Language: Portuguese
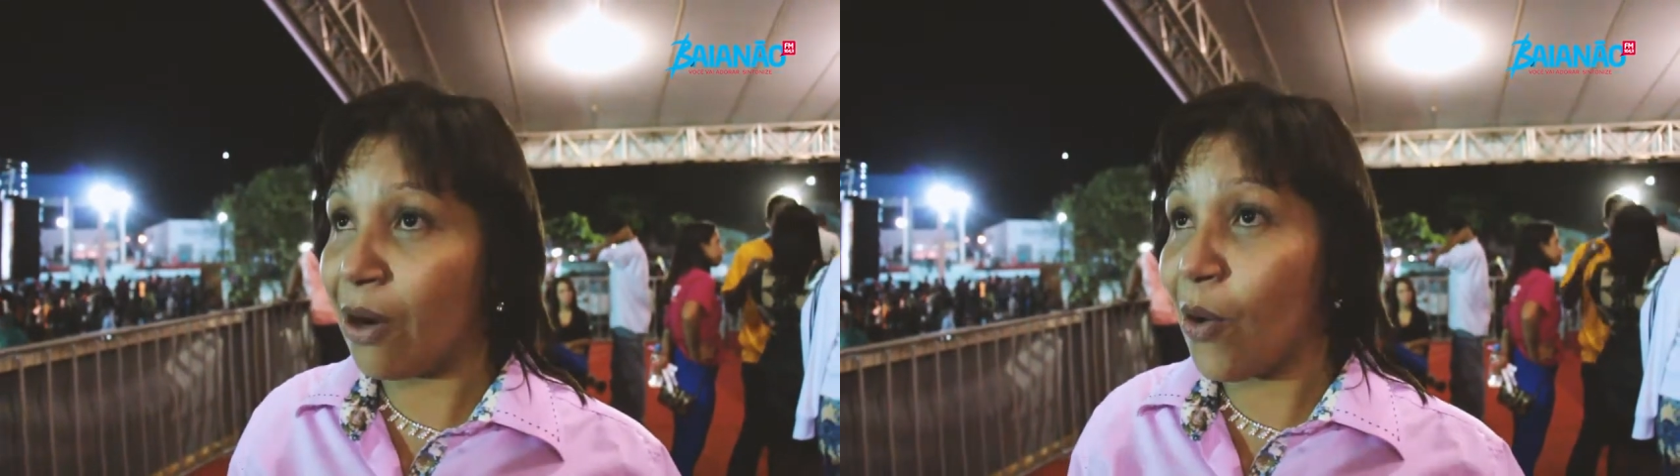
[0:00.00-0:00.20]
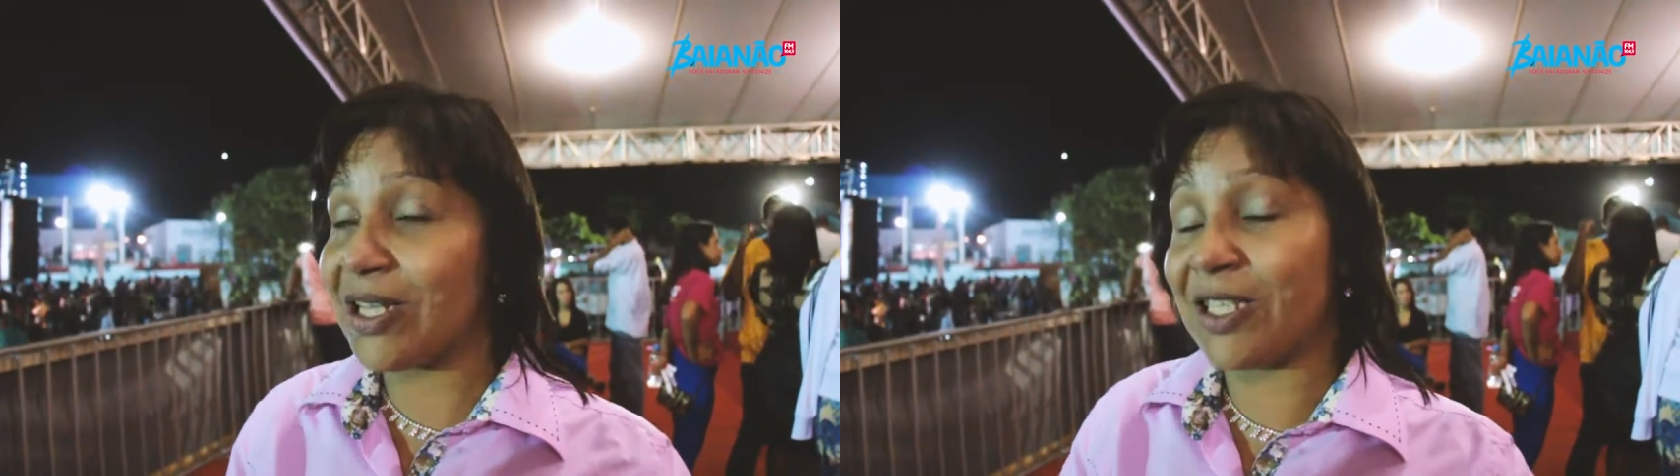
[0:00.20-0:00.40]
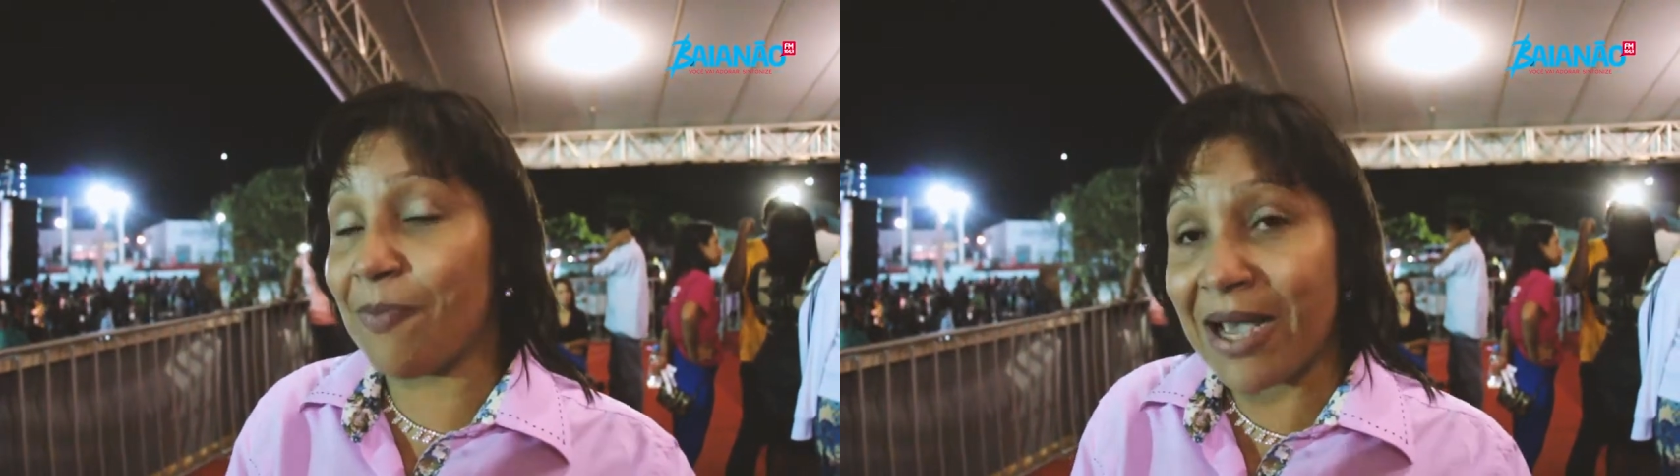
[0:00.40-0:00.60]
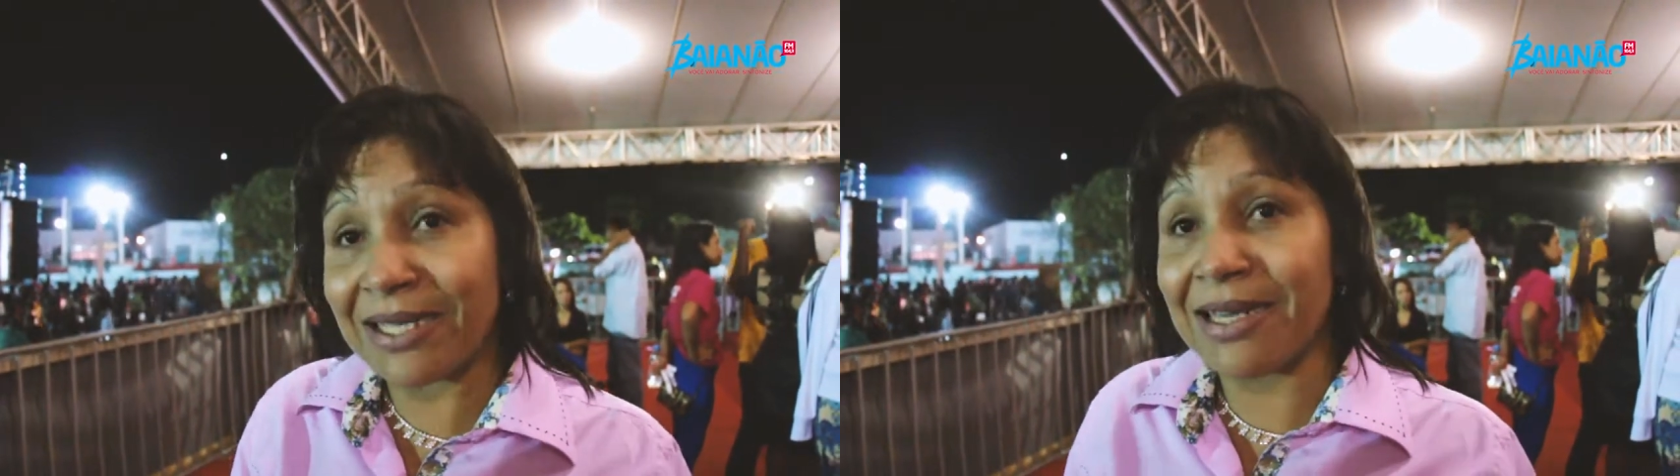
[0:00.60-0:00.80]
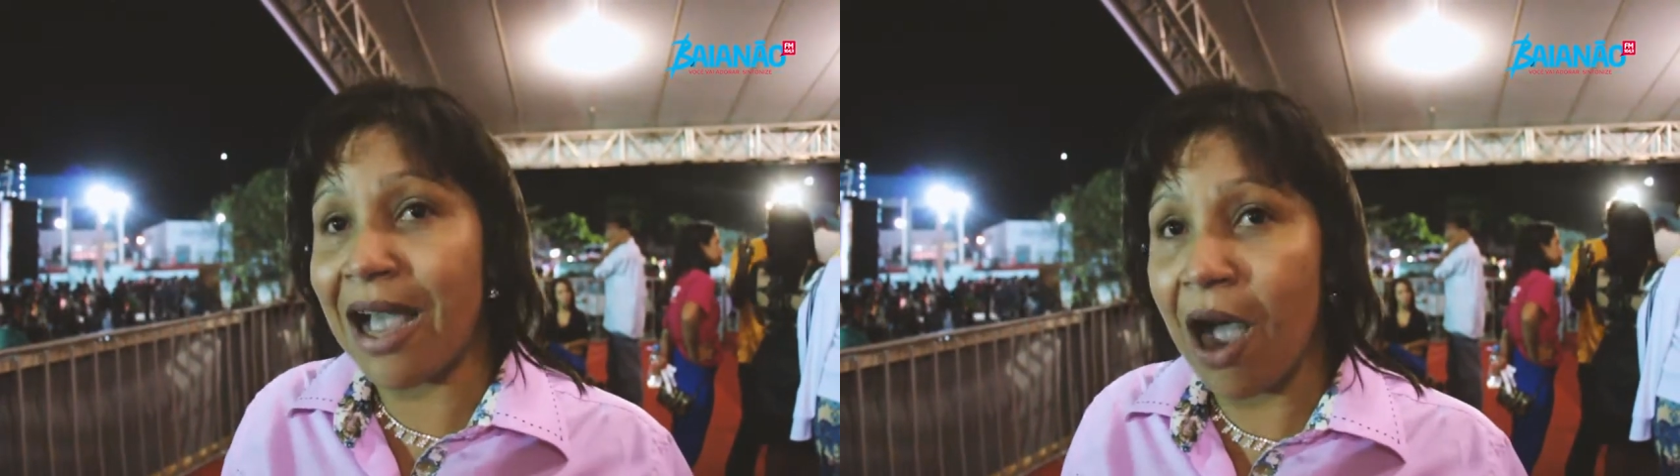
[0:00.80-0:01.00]
uma coisa
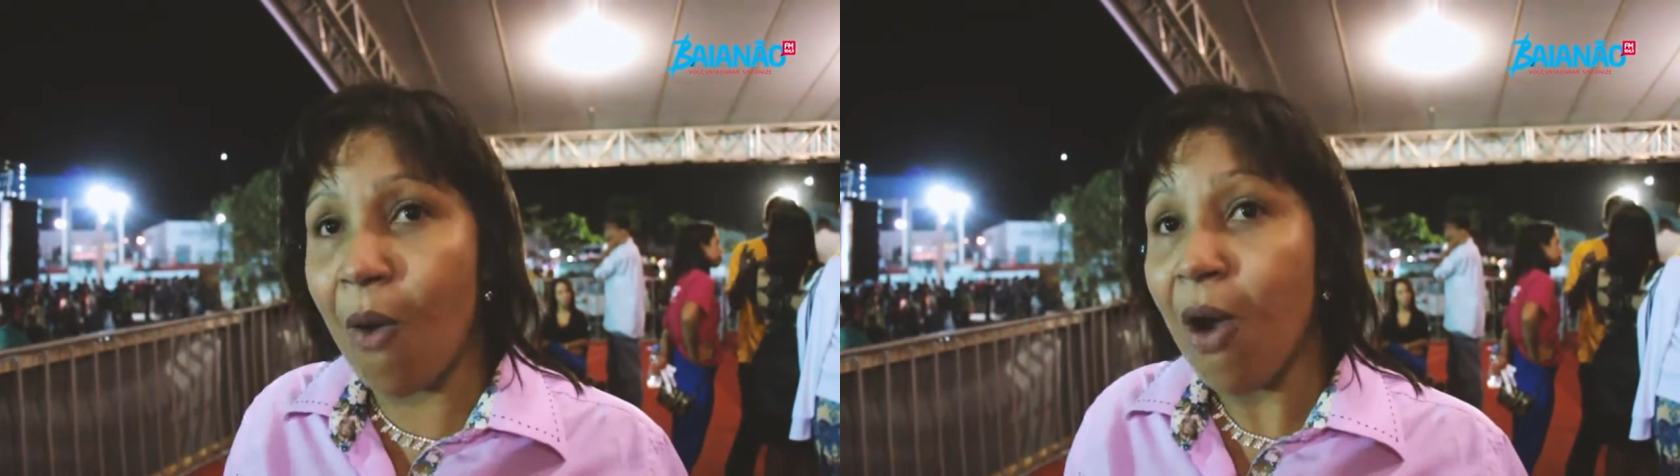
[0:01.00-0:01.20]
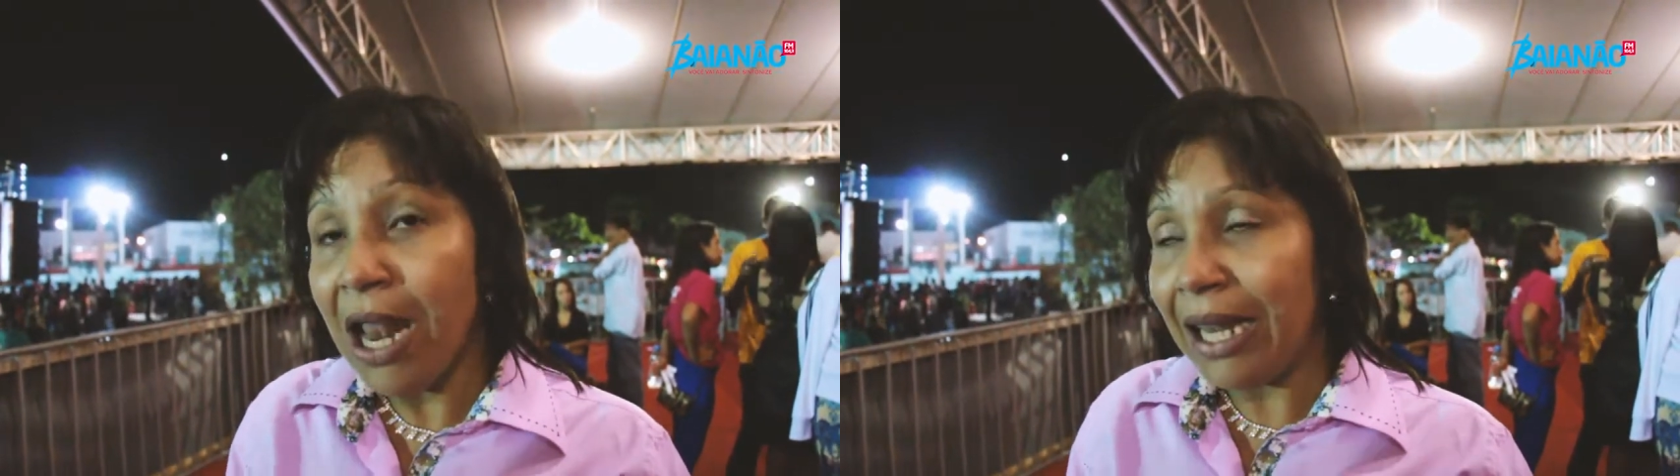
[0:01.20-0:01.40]
especial,